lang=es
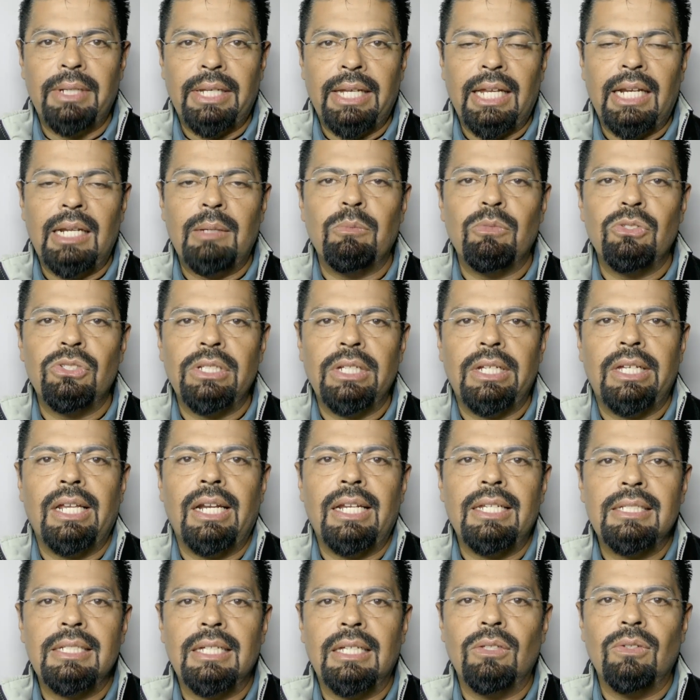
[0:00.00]
Queremos ir
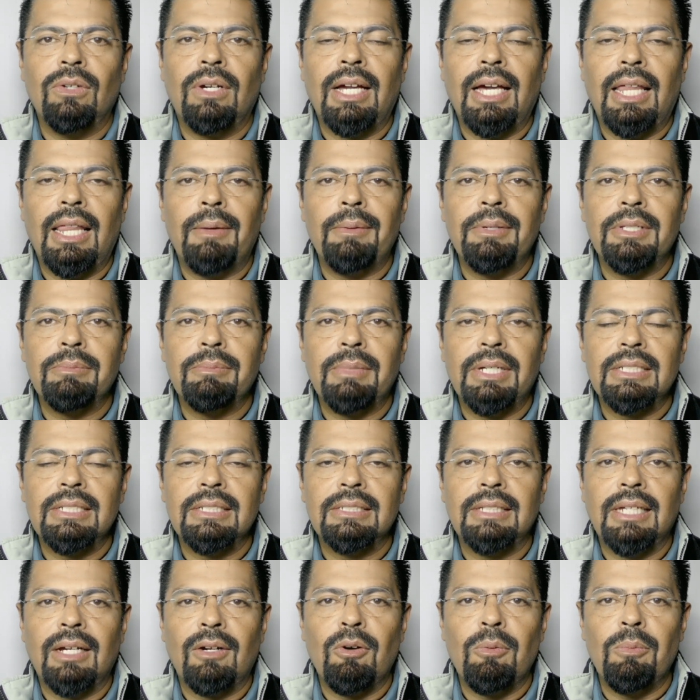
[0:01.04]
creciendo cada vez más
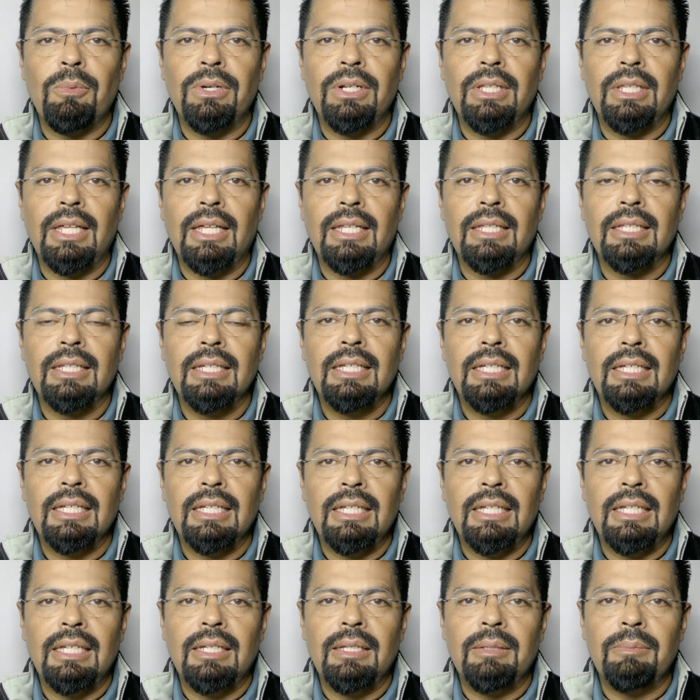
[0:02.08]
esta comunidad
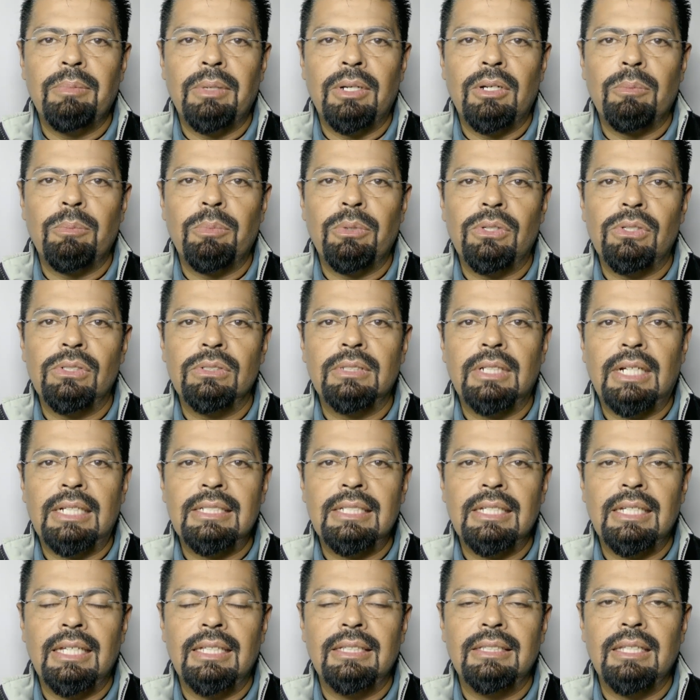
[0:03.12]
y bueno, pues nuestra
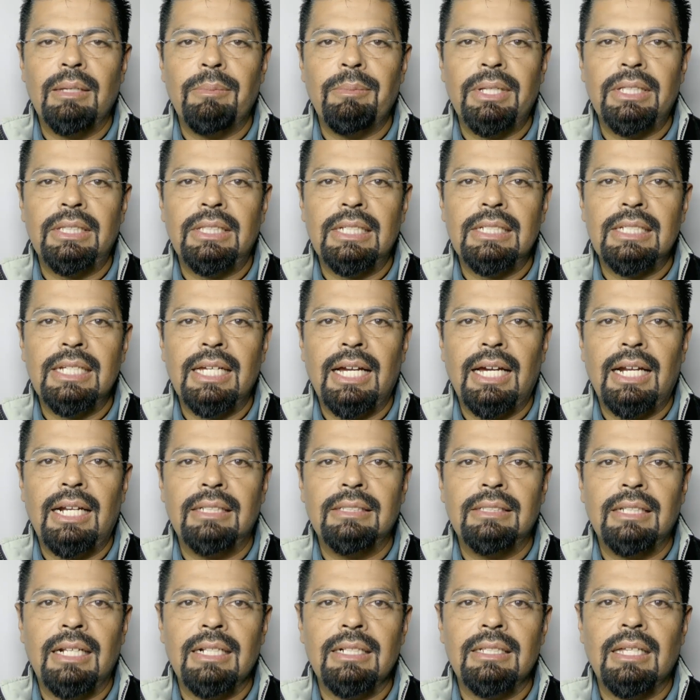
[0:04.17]
siguiente meta es llegar
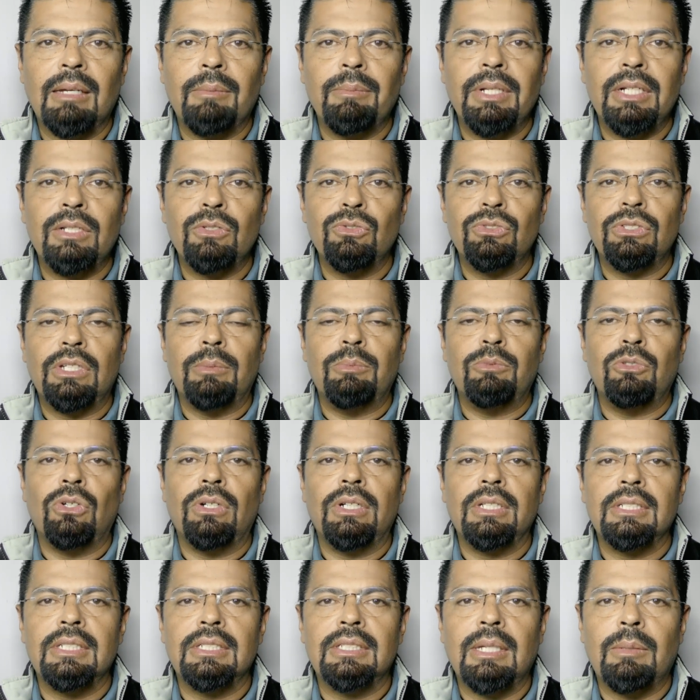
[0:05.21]
a 30 mil
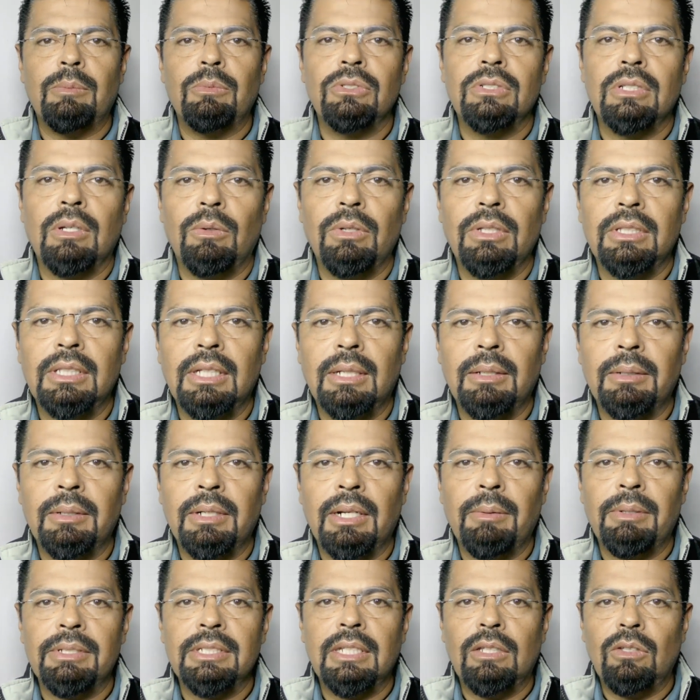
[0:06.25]
suscriptores. Estamos ahorita
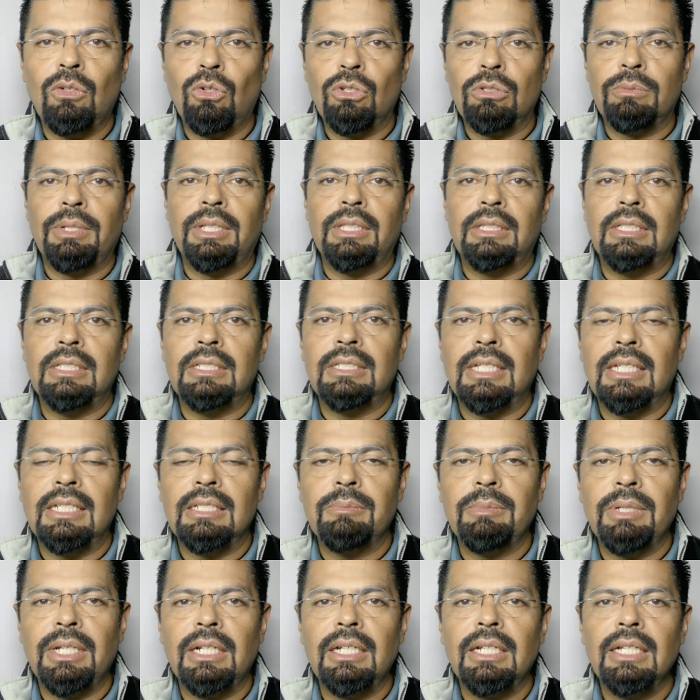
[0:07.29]
rebasando los
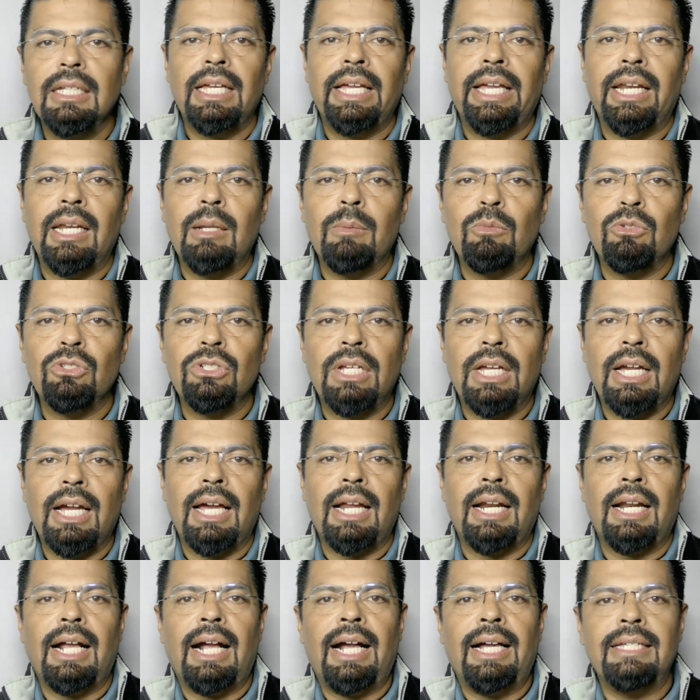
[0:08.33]
26 mil. Queremos
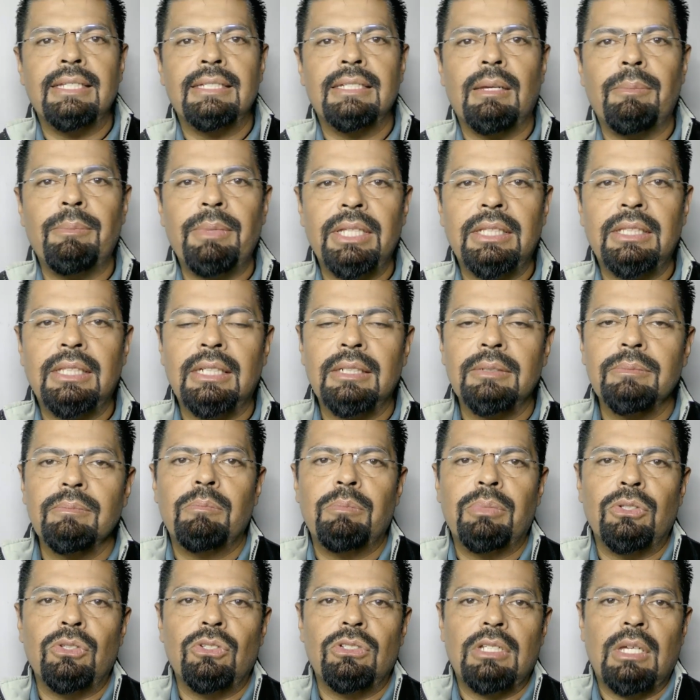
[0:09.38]
llegar a esa meta.
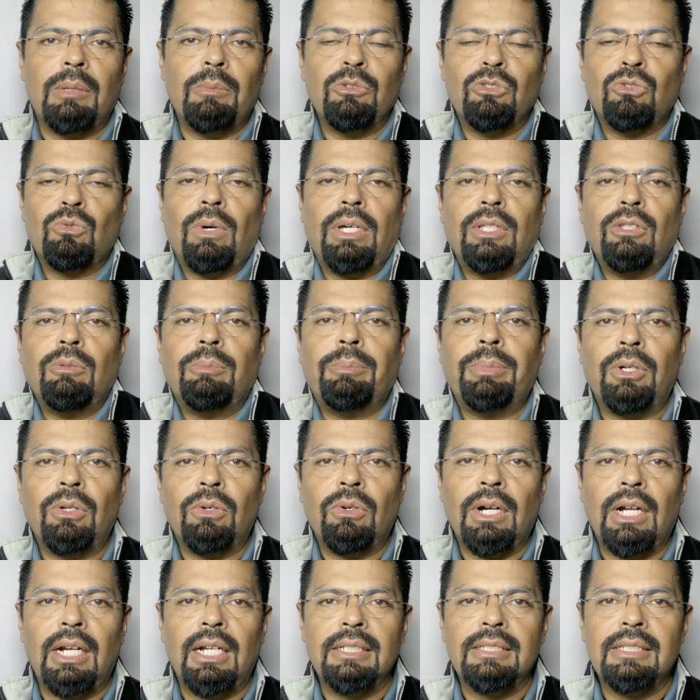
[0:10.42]
Pues no sabemos cuándo, pero
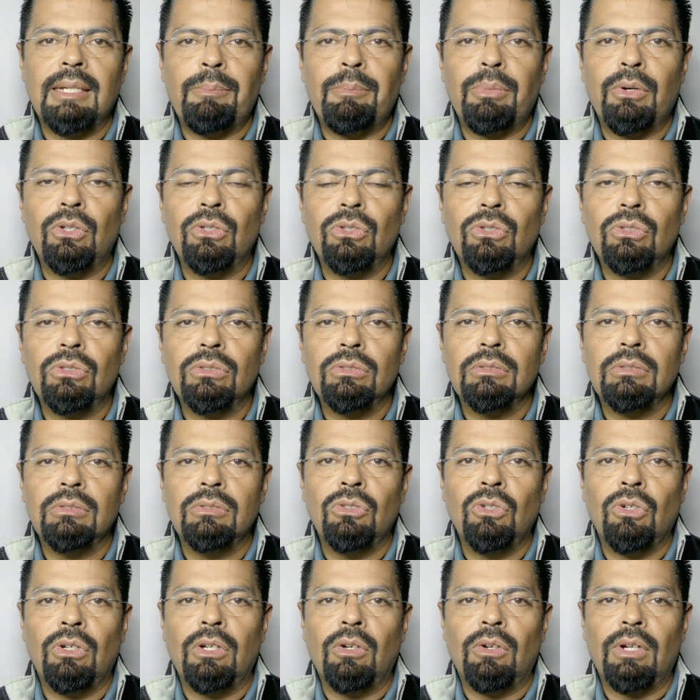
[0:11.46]
ojalá sea pronto.
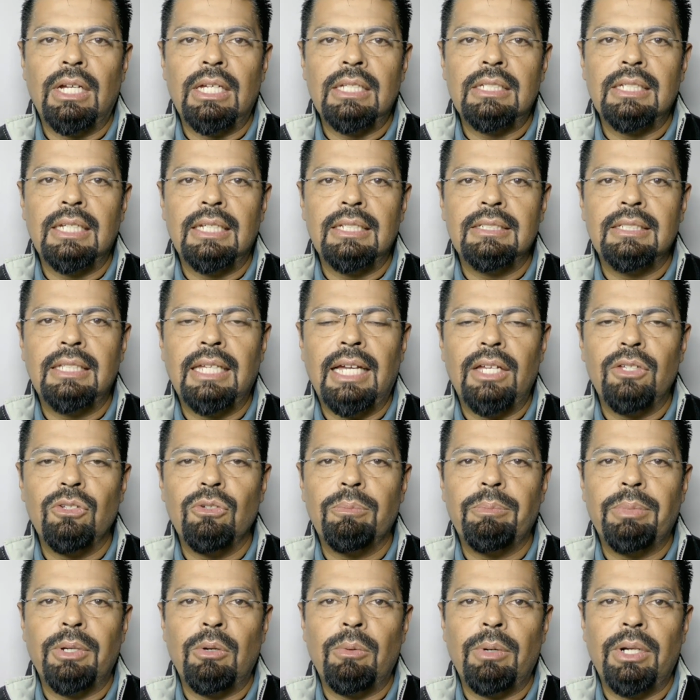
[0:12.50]
No creo que sea este
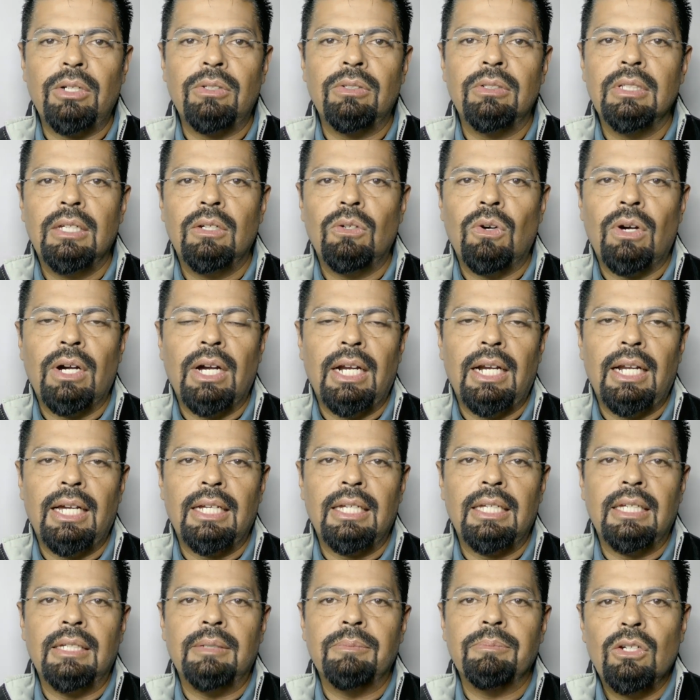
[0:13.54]
año, pero bueno, ojalá
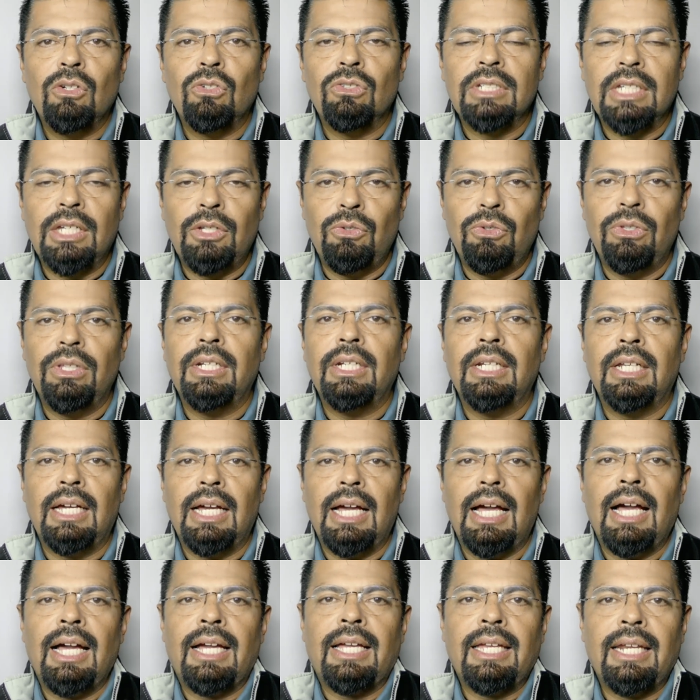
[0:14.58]
que nos ayuden
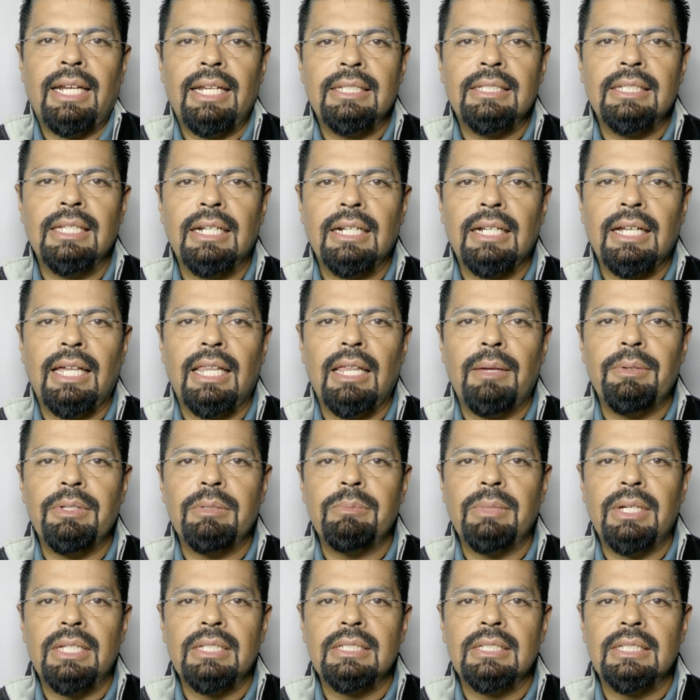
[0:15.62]
a crecer cada
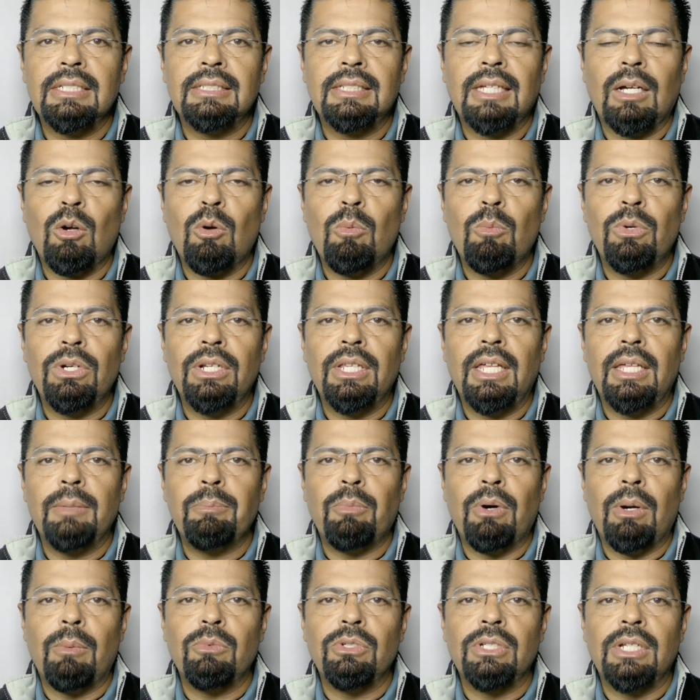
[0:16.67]
vez más esta comunidad y
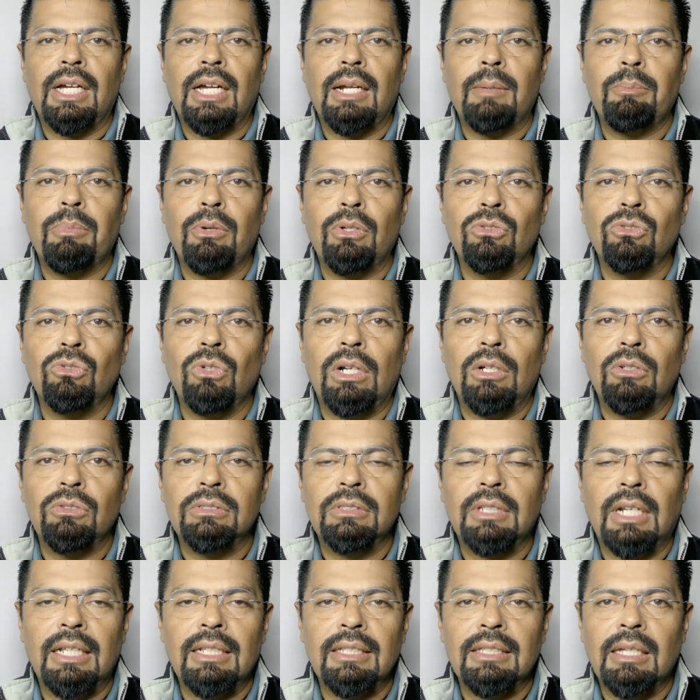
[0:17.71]
podamos llegar pronto a
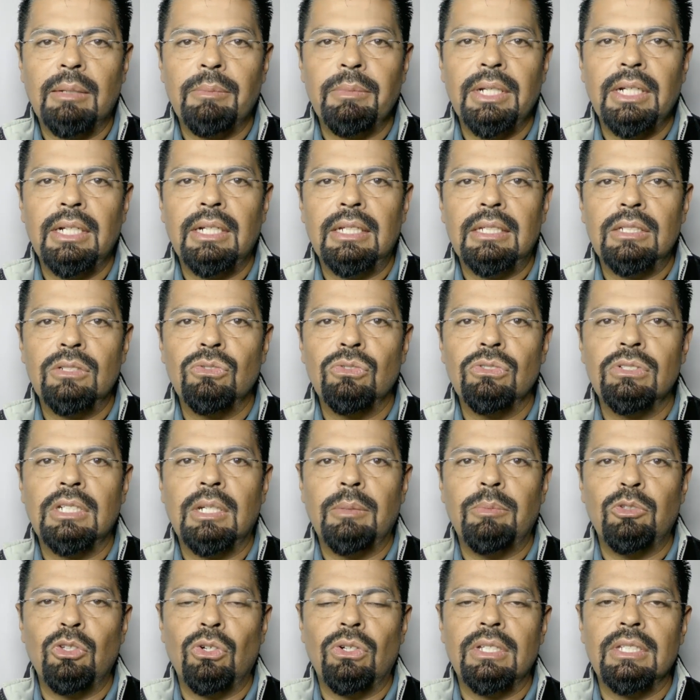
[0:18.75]
los 30 mil
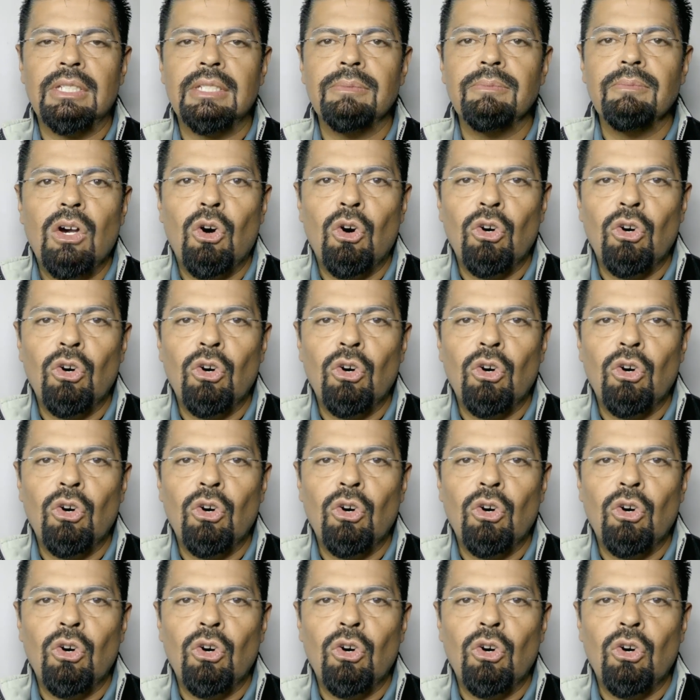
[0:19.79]
suscriptores.